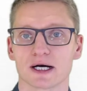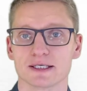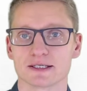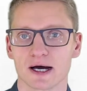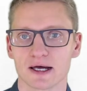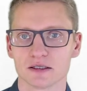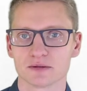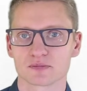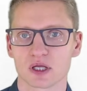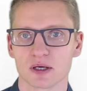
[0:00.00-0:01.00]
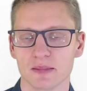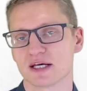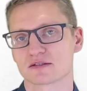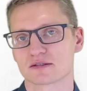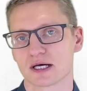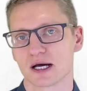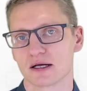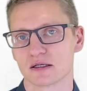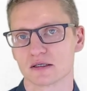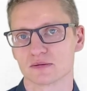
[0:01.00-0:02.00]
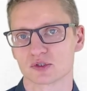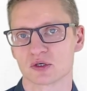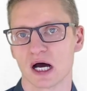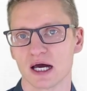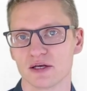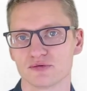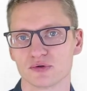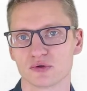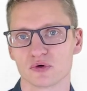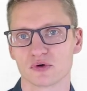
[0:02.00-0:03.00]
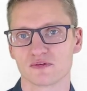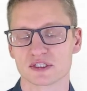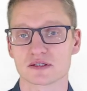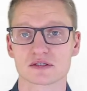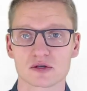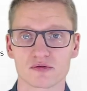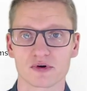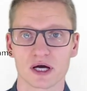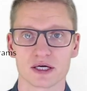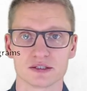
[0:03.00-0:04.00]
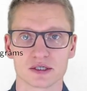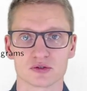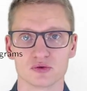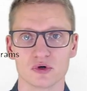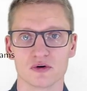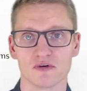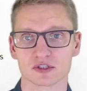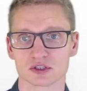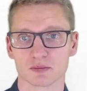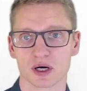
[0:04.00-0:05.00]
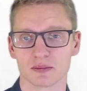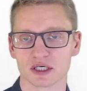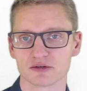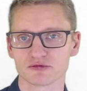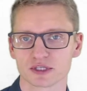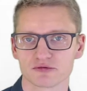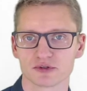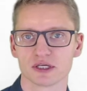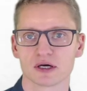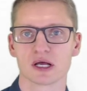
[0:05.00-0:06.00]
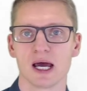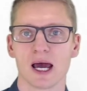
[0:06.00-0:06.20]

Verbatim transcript: Teile. Im ersten Teil so eine Einführung, was ist Softwarearchitektur, wenn wir so ein paar Begriffe definieren,